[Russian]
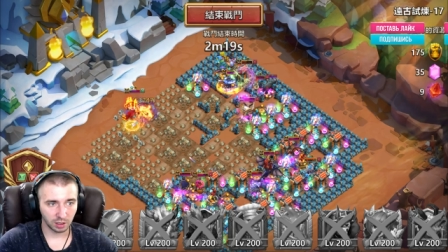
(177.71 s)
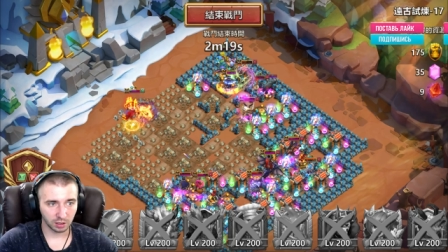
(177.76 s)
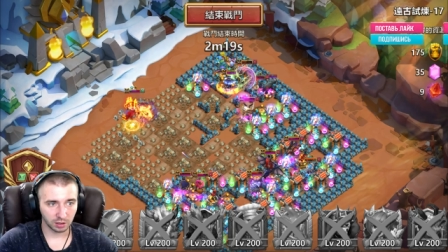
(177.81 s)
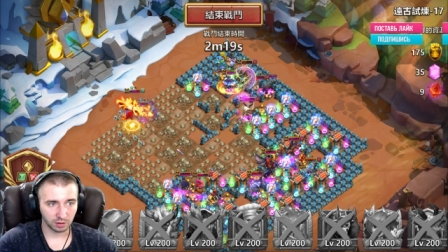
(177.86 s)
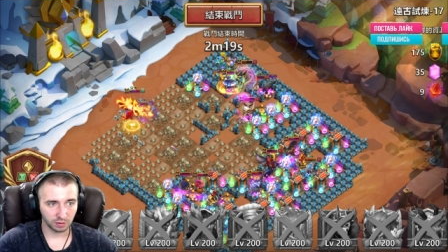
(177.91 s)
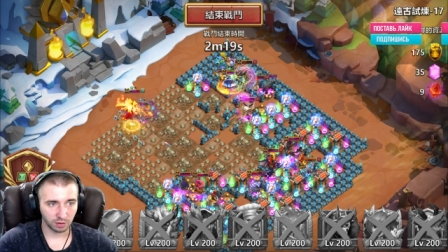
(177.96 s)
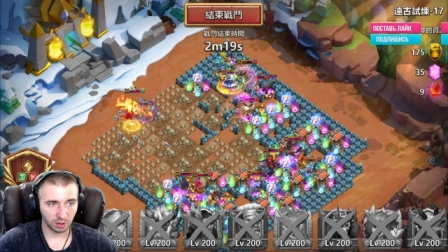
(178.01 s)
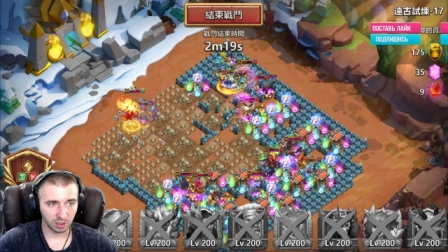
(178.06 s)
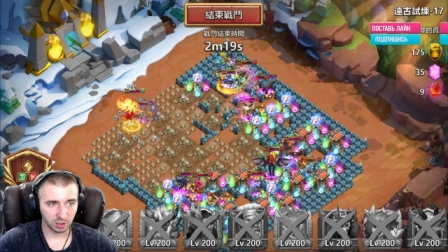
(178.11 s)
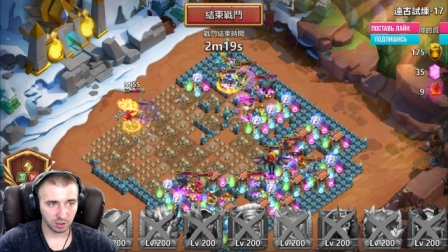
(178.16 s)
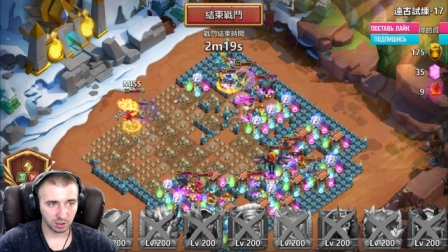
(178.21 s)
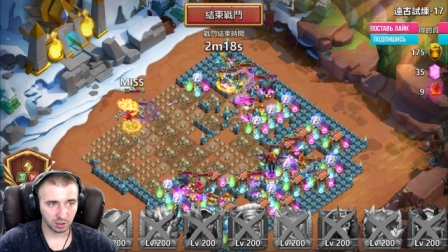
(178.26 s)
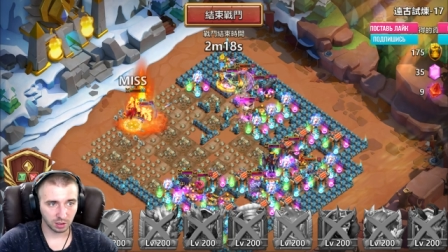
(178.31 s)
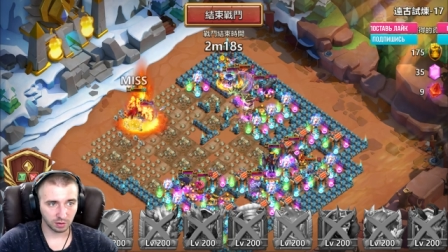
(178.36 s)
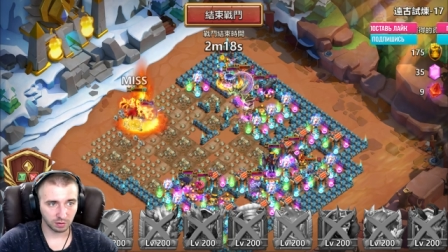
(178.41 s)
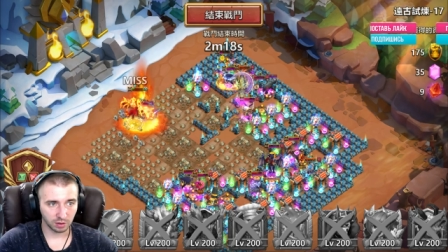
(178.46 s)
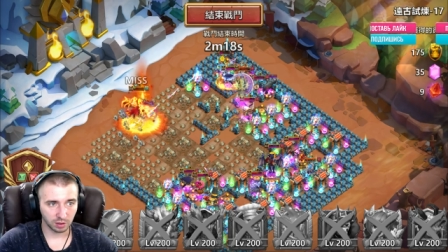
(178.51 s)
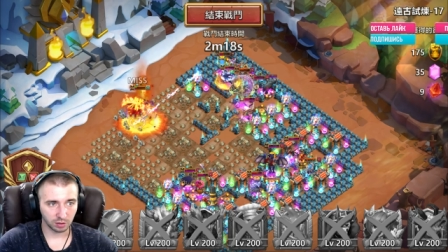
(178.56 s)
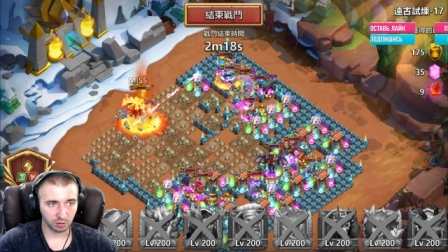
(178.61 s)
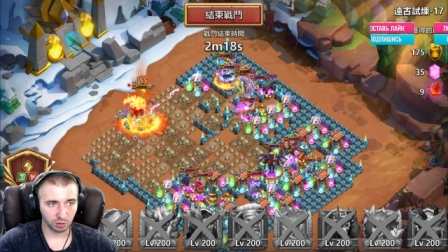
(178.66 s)
от
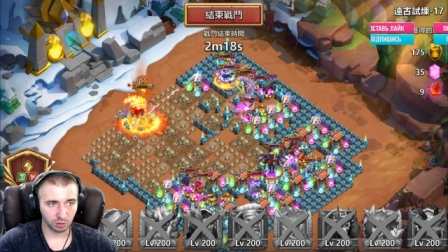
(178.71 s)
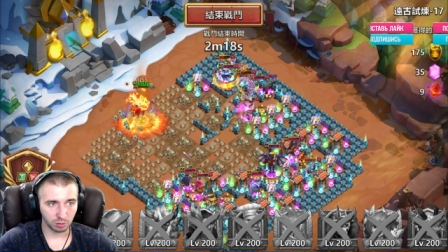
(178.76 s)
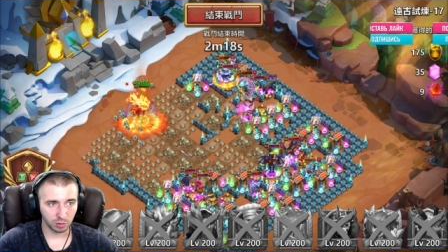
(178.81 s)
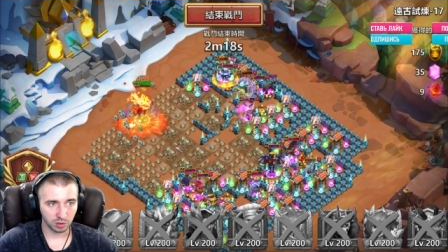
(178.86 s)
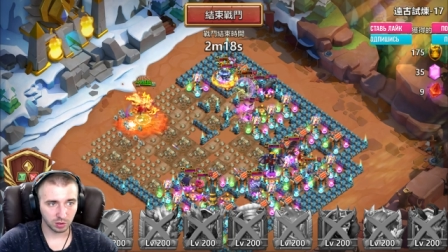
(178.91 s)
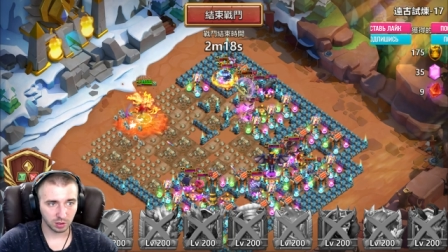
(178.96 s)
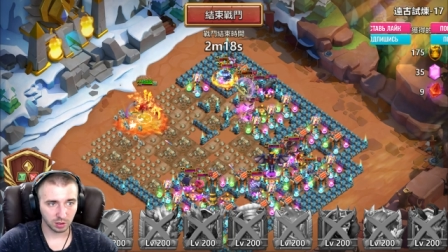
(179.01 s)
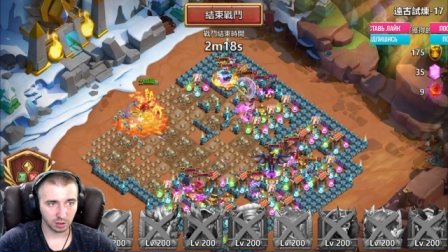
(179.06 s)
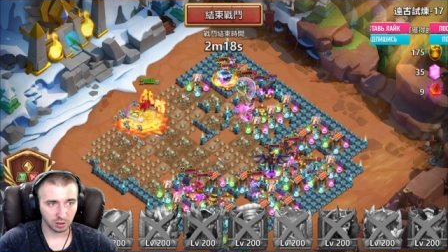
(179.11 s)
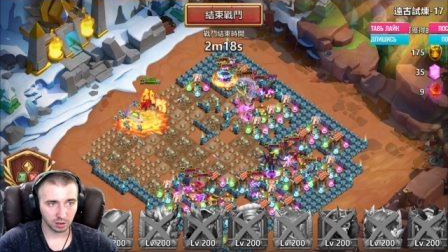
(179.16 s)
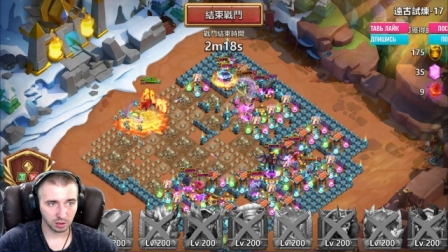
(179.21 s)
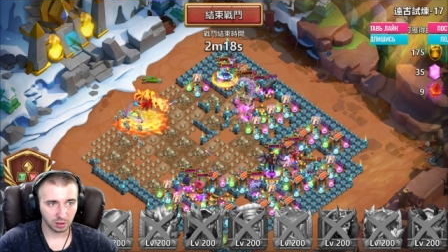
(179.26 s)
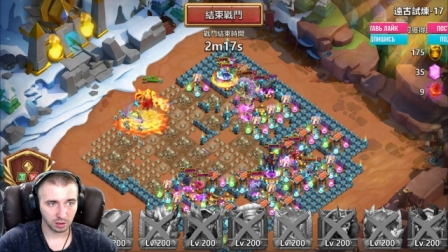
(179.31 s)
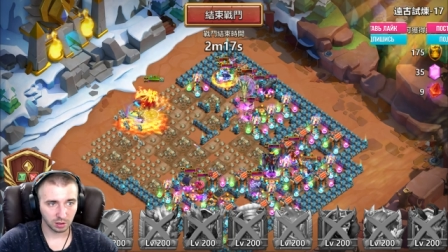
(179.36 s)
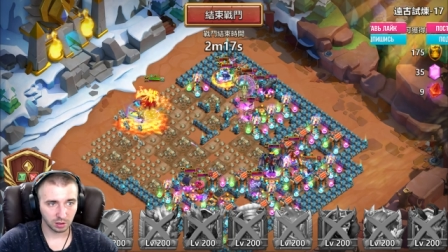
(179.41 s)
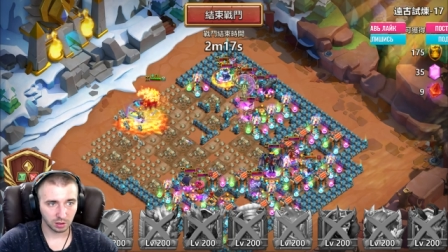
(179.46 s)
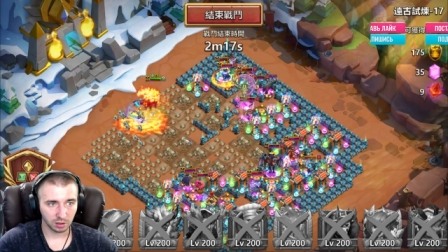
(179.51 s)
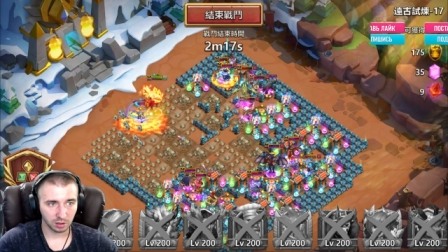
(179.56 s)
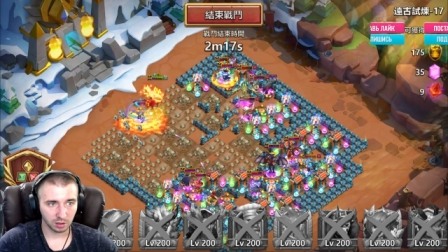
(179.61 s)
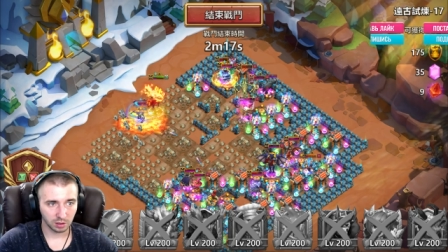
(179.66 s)
вражеского Анубиса.
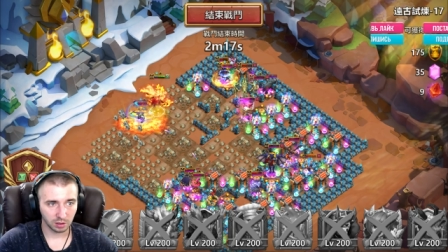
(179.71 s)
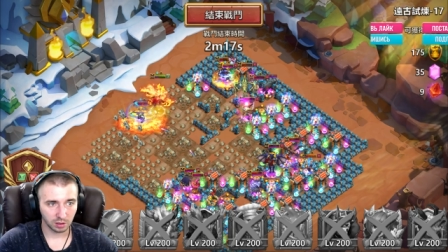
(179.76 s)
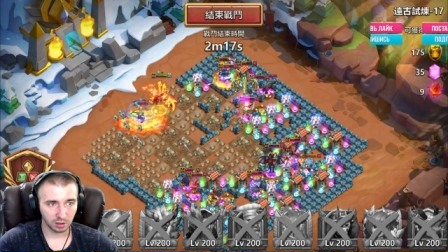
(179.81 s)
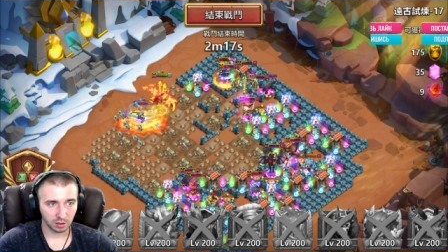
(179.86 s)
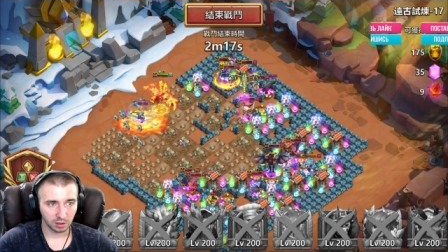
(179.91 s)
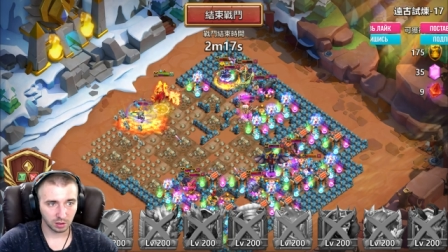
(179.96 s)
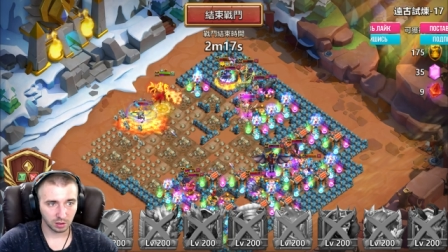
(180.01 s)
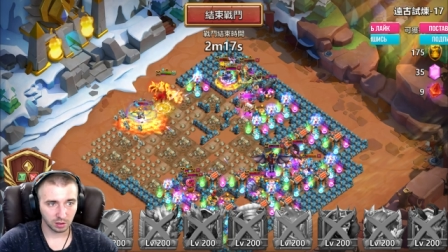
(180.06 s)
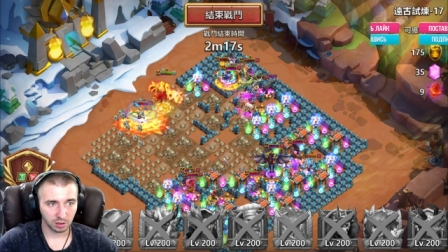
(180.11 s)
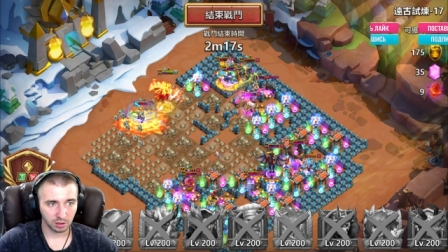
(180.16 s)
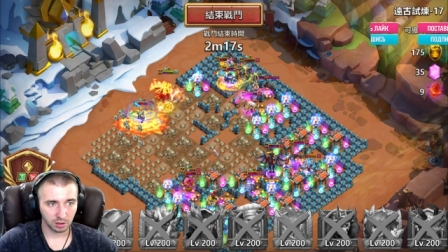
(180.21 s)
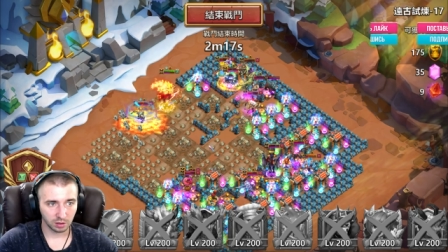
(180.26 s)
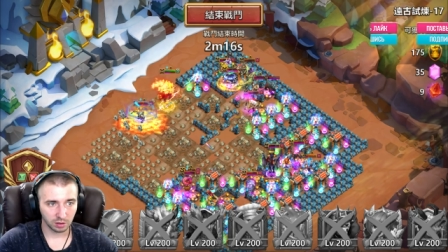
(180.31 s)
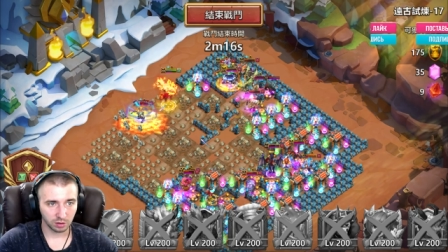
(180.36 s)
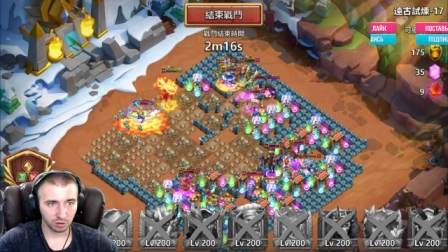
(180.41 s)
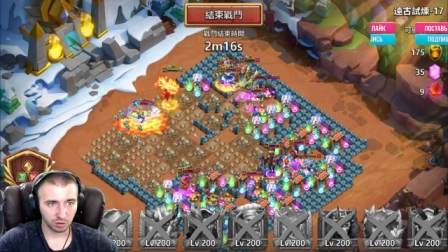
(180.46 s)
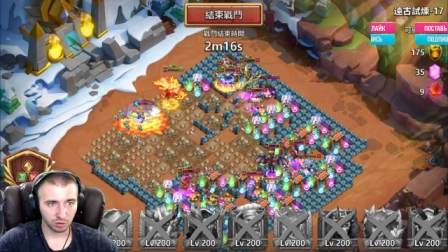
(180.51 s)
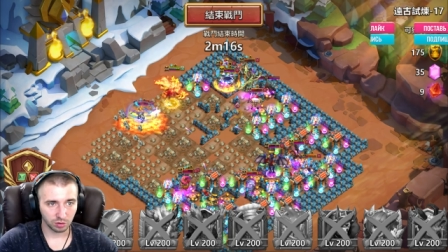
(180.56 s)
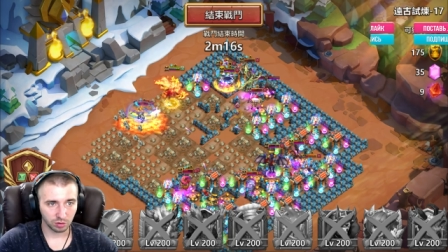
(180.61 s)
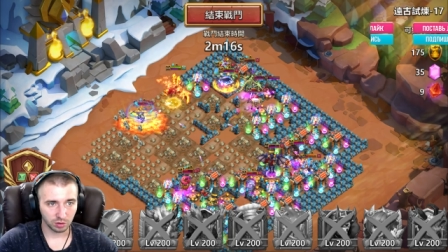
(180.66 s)

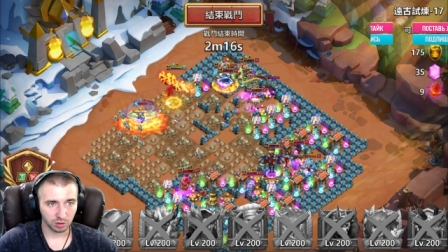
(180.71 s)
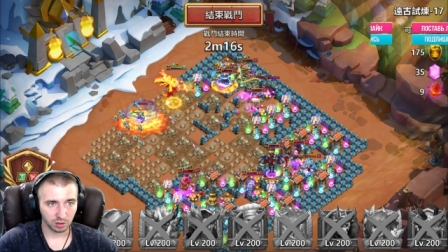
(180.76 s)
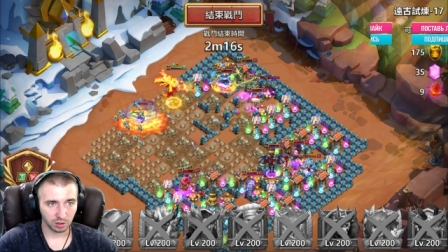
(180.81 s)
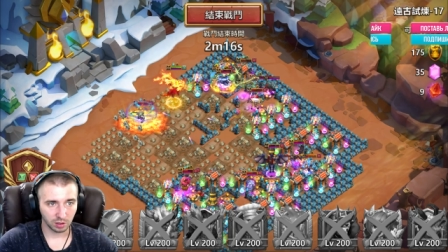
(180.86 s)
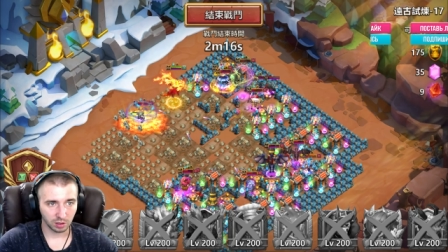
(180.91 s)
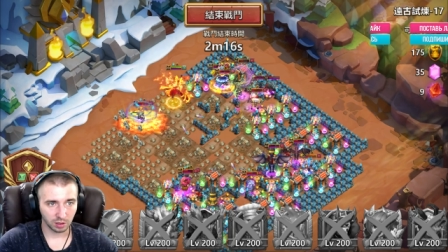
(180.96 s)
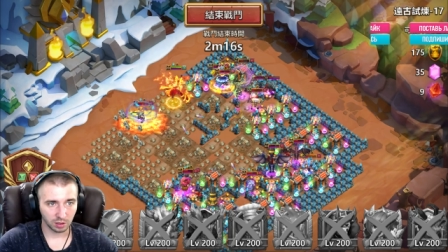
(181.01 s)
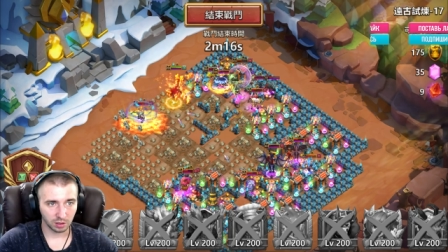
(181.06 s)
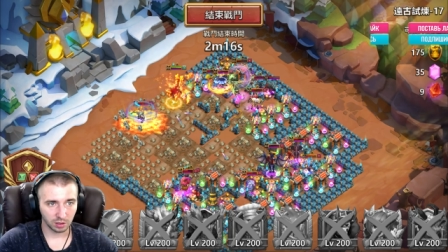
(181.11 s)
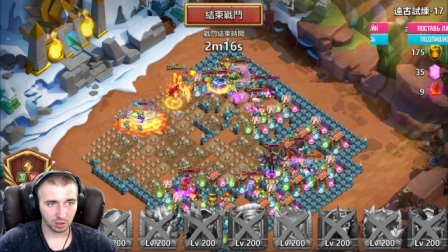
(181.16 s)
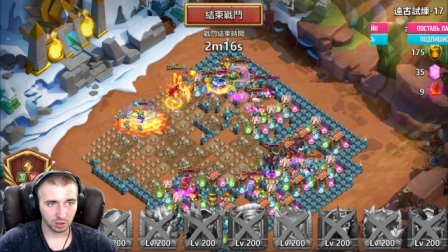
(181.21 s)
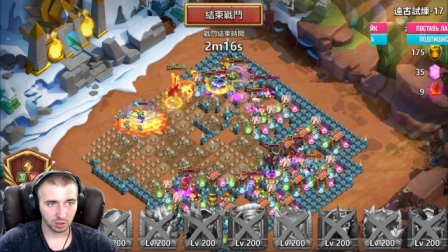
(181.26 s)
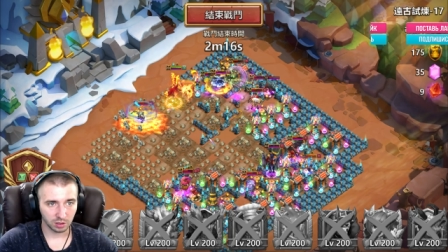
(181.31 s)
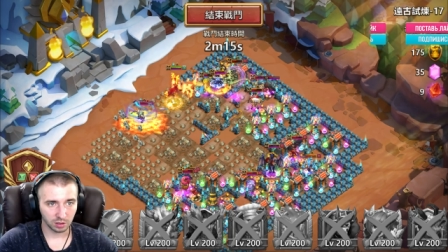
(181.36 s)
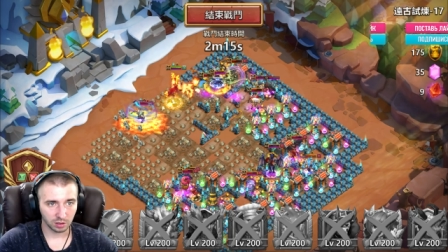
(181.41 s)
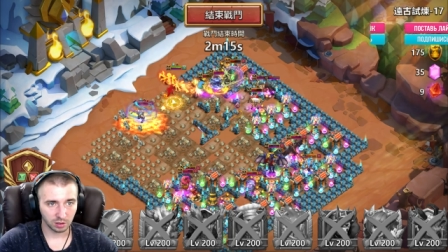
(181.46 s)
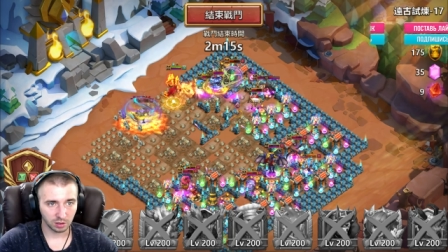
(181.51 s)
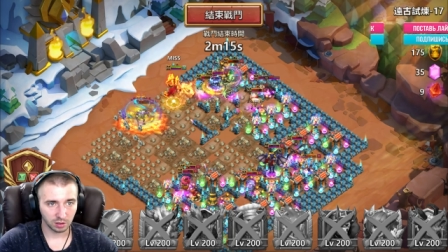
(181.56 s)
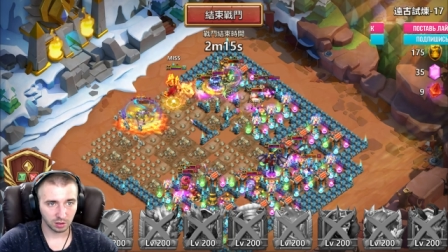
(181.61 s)
Жестко, конечно.